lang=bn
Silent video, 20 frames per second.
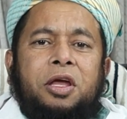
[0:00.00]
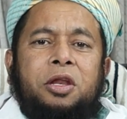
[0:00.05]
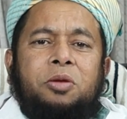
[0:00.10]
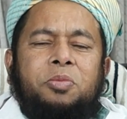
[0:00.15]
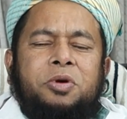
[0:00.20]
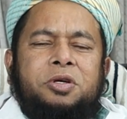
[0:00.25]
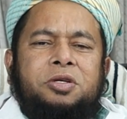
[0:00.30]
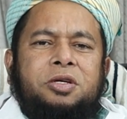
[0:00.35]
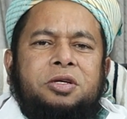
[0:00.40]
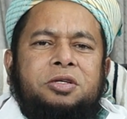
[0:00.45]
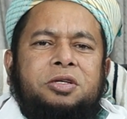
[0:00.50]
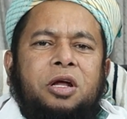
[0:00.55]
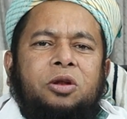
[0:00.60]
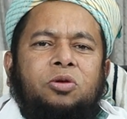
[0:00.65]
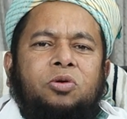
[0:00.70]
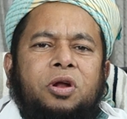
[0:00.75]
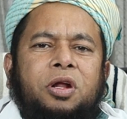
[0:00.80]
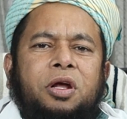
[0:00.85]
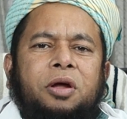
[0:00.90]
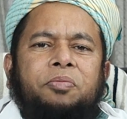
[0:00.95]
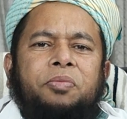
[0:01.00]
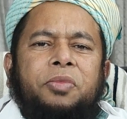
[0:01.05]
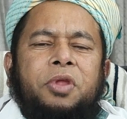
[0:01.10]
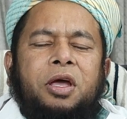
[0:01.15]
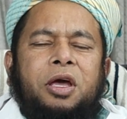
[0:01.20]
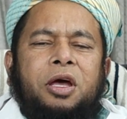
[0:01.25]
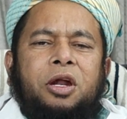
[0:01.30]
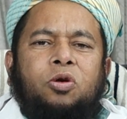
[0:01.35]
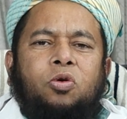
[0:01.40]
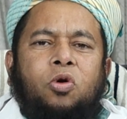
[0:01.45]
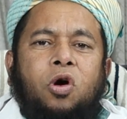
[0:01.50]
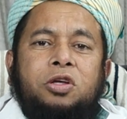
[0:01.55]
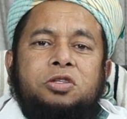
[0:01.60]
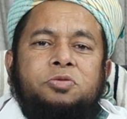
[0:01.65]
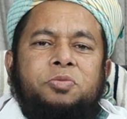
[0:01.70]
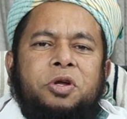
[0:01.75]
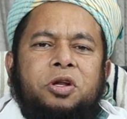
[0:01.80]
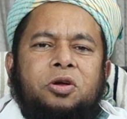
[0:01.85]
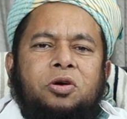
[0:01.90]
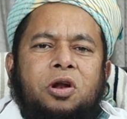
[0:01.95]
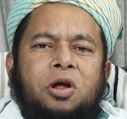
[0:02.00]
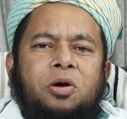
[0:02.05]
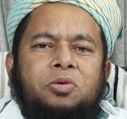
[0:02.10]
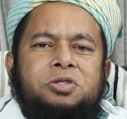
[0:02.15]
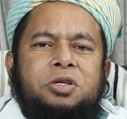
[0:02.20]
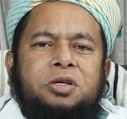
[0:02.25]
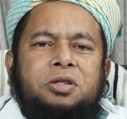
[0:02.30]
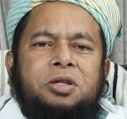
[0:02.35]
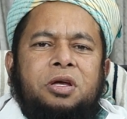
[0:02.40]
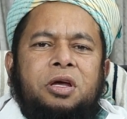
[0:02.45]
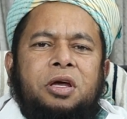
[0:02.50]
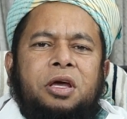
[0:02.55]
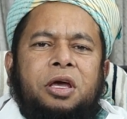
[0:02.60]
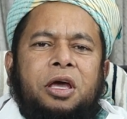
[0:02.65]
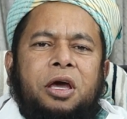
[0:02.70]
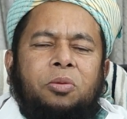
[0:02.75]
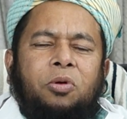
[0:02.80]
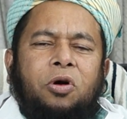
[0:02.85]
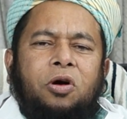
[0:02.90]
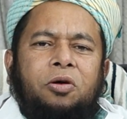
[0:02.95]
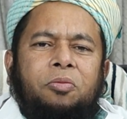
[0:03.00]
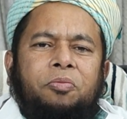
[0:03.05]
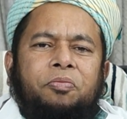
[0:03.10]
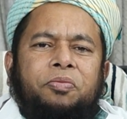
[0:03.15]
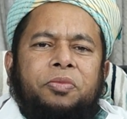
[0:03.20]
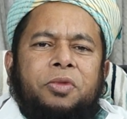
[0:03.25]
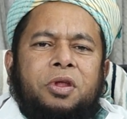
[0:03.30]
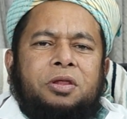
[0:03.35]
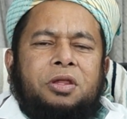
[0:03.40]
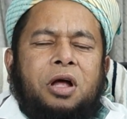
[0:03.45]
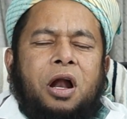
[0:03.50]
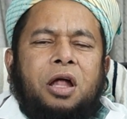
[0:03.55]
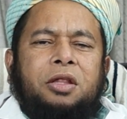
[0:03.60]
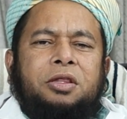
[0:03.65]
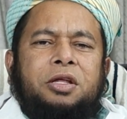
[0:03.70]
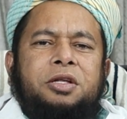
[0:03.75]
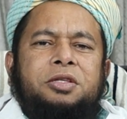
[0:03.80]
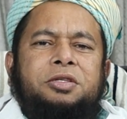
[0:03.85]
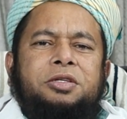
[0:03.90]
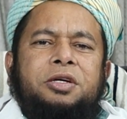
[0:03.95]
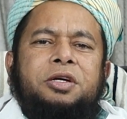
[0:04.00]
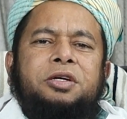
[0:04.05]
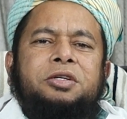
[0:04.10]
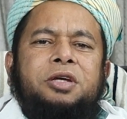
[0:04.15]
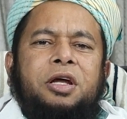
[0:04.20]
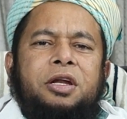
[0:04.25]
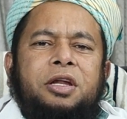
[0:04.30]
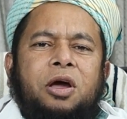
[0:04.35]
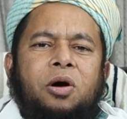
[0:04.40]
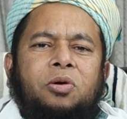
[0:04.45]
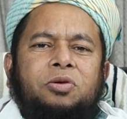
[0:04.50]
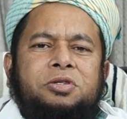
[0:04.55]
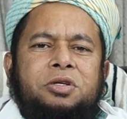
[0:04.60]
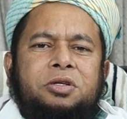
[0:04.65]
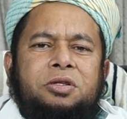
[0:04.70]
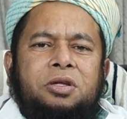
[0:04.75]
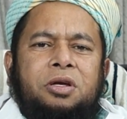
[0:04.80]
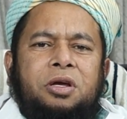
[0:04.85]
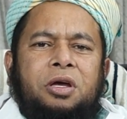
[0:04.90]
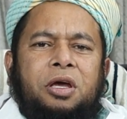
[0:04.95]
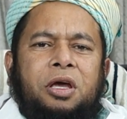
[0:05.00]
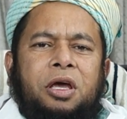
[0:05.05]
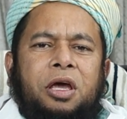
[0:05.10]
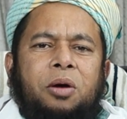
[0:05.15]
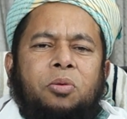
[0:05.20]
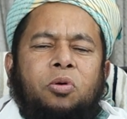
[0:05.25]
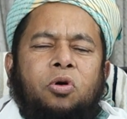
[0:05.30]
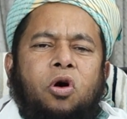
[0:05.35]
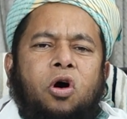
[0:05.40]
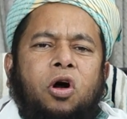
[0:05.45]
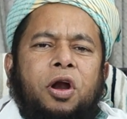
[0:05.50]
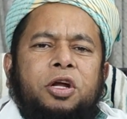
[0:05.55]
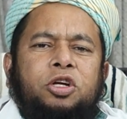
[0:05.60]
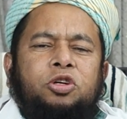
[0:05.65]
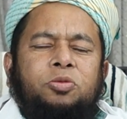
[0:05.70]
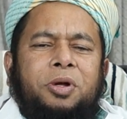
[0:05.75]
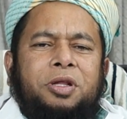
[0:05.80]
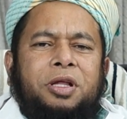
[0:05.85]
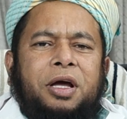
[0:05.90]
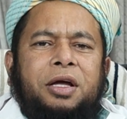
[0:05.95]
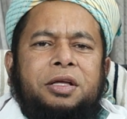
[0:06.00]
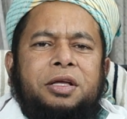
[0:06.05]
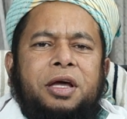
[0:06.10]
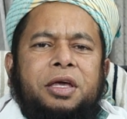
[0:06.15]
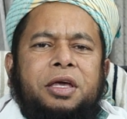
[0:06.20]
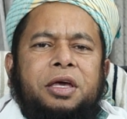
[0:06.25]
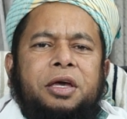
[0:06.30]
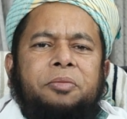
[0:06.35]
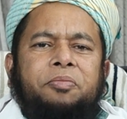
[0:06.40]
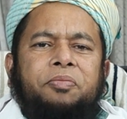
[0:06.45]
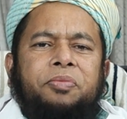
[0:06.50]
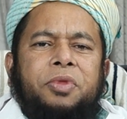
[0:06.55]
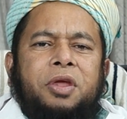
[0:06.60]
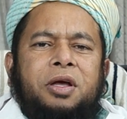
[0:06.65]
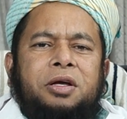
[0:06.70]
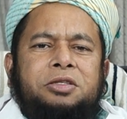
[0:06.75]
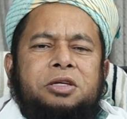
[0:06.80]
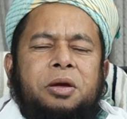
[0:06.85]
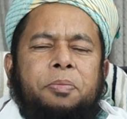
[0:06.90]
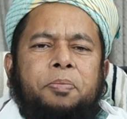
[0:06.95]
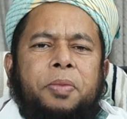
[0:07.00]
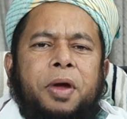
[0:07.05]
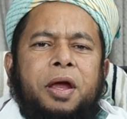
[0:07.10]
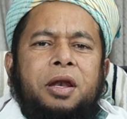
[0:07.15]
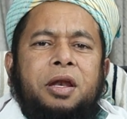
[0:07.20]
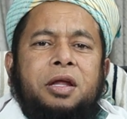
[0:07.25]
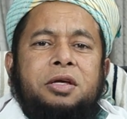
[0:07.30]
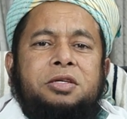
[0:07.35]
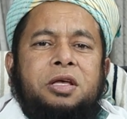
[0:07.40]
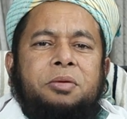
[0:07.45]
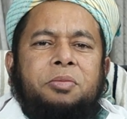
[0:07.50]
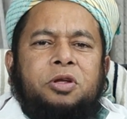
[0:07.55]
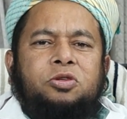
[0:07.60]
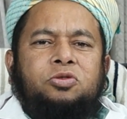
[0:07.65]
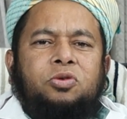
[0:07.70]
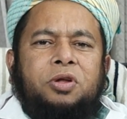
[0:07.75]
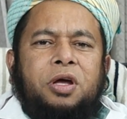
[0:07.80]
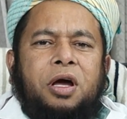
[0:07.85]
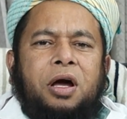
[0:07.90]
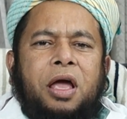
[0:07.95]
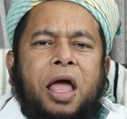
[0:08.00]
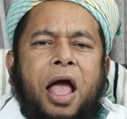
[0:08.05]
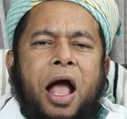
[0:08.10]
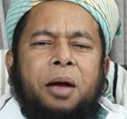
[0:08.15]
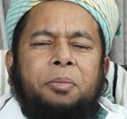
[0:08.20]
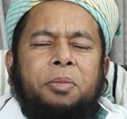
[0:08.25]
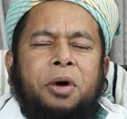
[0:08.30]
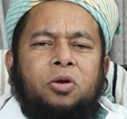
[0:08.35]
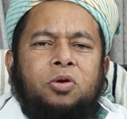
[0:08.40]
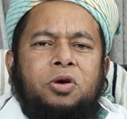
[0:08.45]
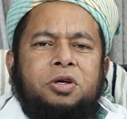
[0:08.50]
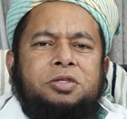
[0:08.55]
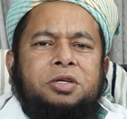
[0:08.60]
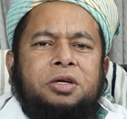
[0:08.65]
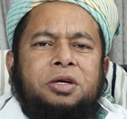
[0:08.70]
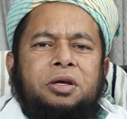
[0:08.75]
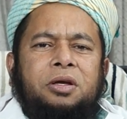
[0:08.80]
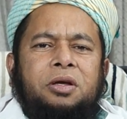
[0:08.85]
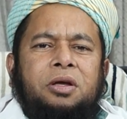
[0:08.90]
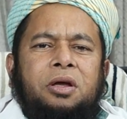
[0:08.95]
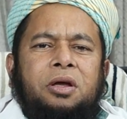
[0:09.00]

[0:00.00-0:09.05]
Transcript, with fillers: ইনভেস্টিগেশন করে এর কজ বের করা উচিত এবং তাড়াতাড়ি চিকিৎসা নেওয়া উচিত এবং অনেক সময় দেখা যায় কি যে পেনলেস হেমাচুরিয়া একবার হয়েছে